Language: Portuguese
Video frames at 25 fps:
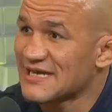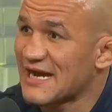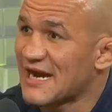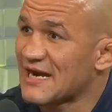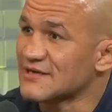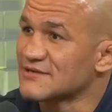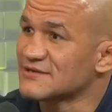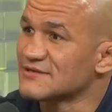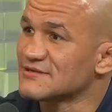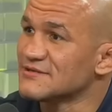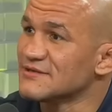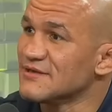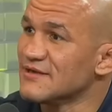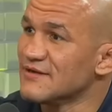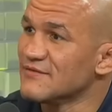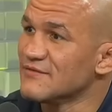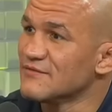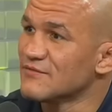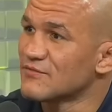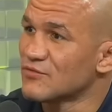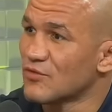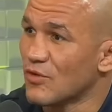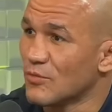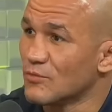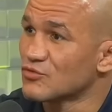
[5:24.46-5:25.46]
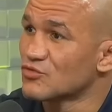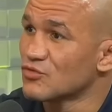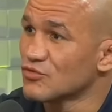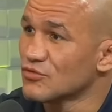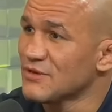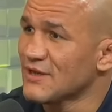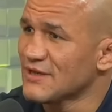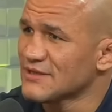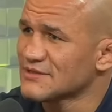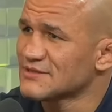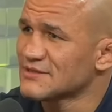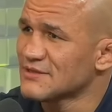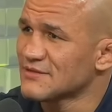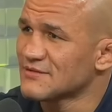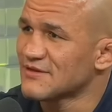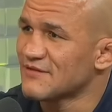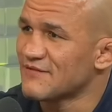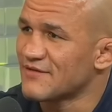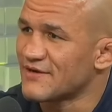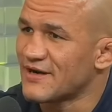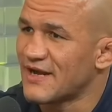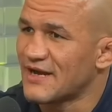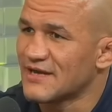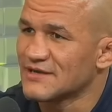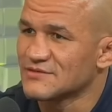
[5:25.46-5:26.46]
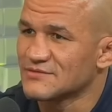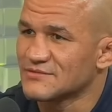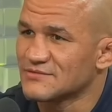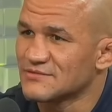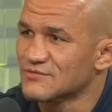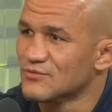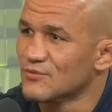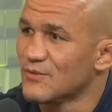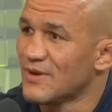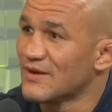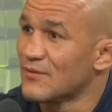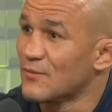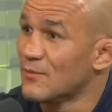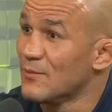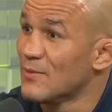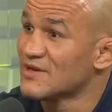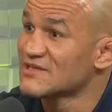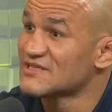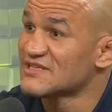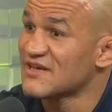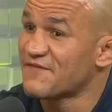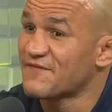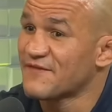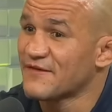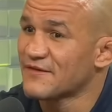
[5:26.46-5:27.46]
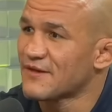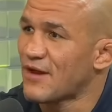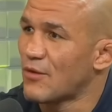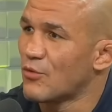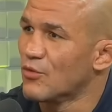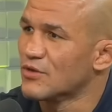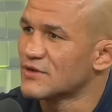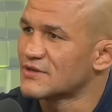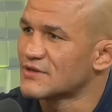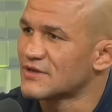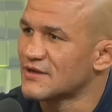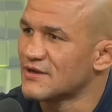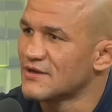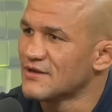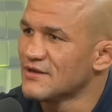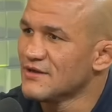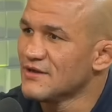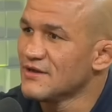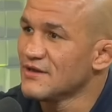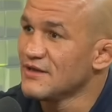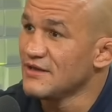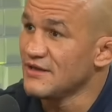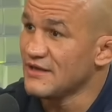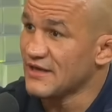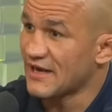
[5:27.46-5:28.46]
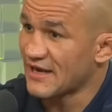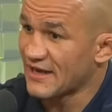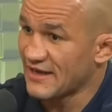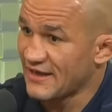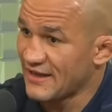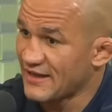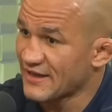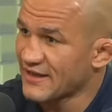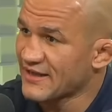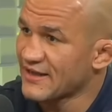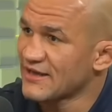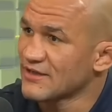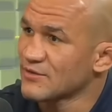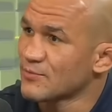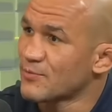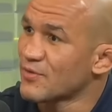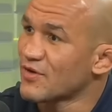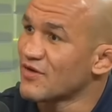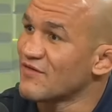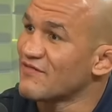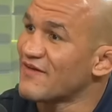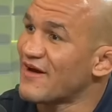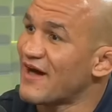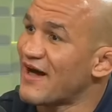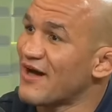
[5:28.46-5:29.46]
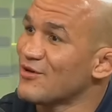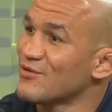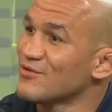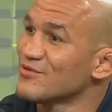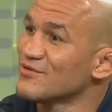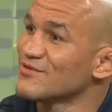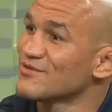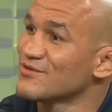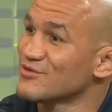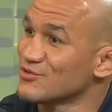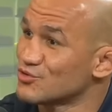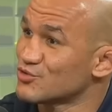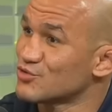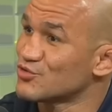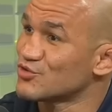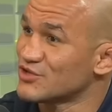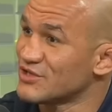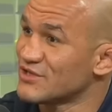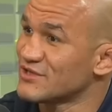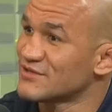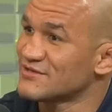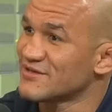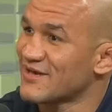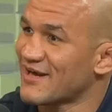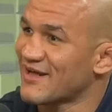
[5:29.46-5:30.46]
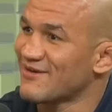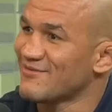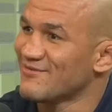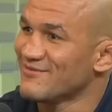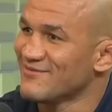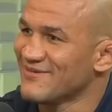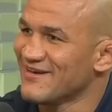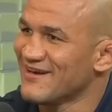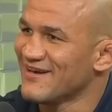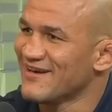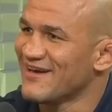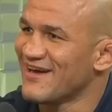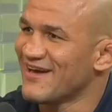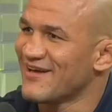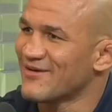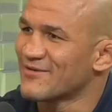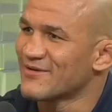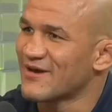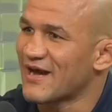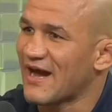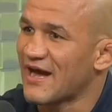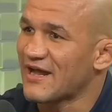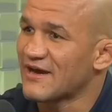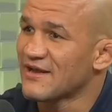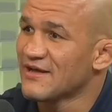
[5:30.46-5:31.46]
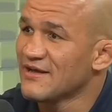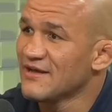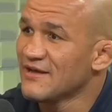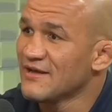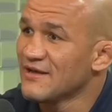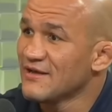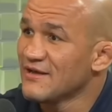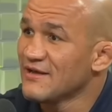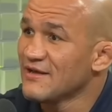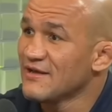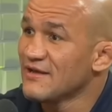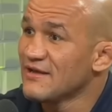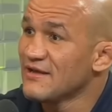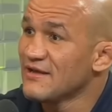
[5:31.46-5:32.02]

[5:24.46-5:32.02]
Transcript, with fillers: artes, né? Como tudo nasceu, na verdade. Irado, uma, uma desafiando a outra. E a galera querendo provar o que o jiu-jitsu jiu era, o, que era o jiu-jitsu e, e, mostrou